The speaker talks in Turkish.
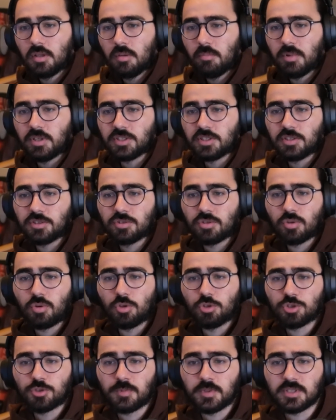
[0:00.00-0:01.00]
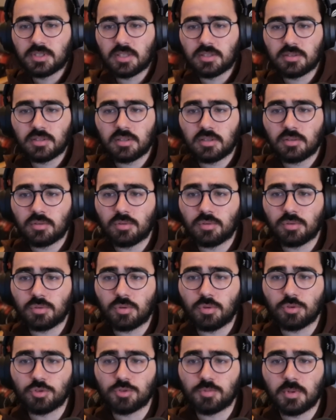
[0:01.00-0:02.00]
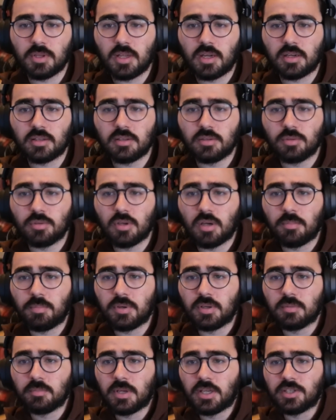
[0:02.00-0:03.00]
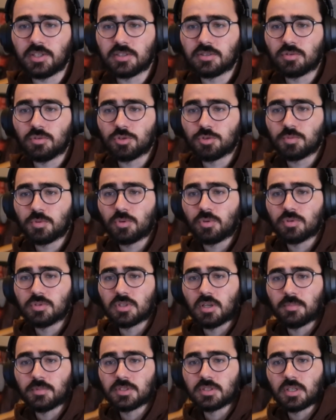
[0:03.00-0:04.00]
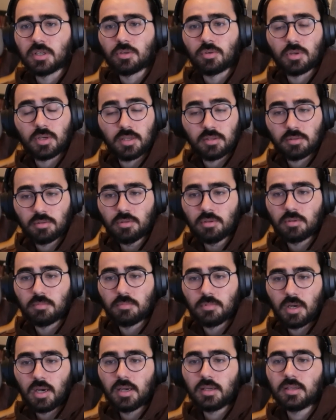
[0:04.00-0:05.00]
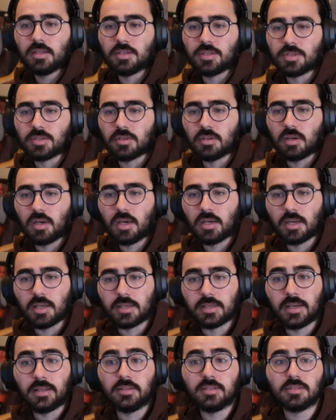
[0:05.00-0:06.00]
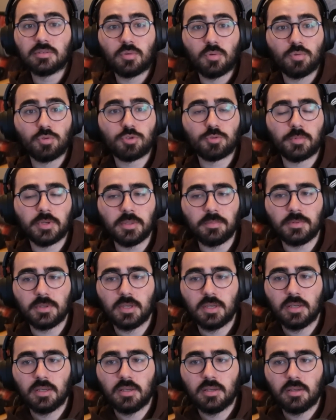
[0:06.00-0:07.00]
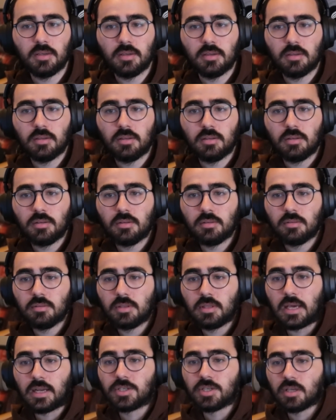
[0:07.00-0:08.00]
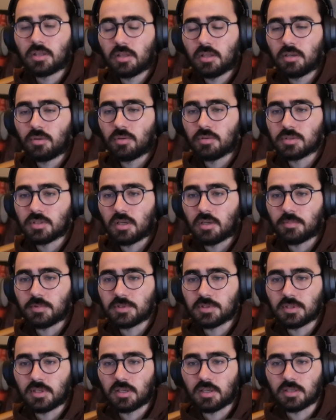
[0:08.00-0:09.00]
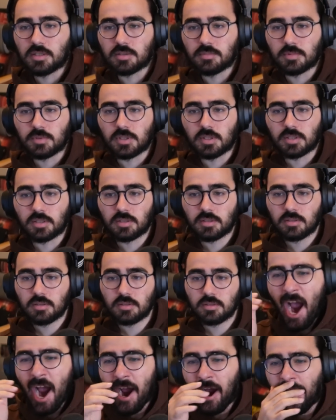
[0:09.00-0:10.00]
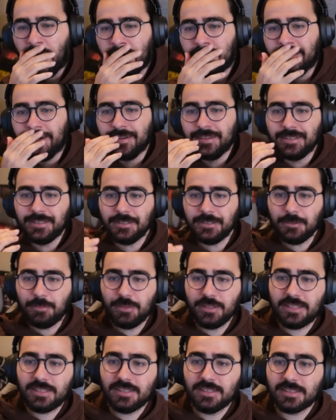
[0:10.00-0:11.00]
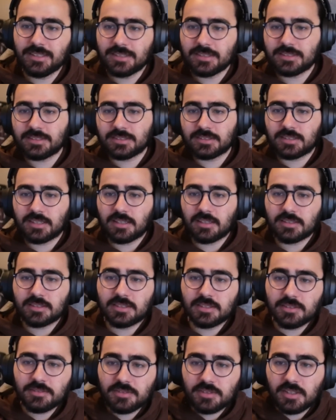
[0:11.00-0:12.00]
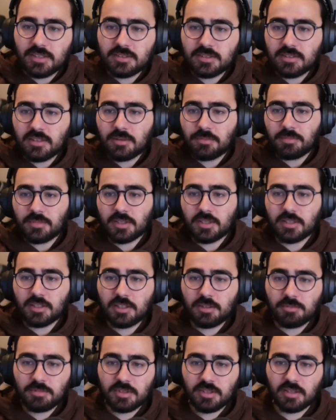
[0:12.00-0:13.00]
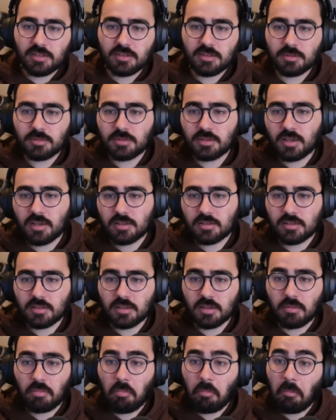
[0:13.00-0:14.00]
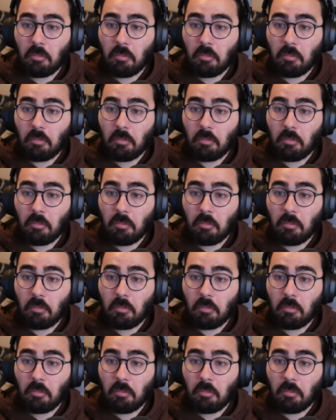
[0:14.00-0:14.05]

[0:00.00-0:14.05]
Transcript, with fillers: Bence Kılıçdaroğlu konuşmasındansa konuşmalarda Hüdapar'ın ben eski konuşmanı göstermesi gerekiyor. Katılıyorum. Aynen işte. Aynen. Kendisi konuşmayıp gerçekleri göstermesi lazım direkt. Öh, peki neden ısrarla sınıf siyaseti yapmak yerine kim siyasına bıraktı?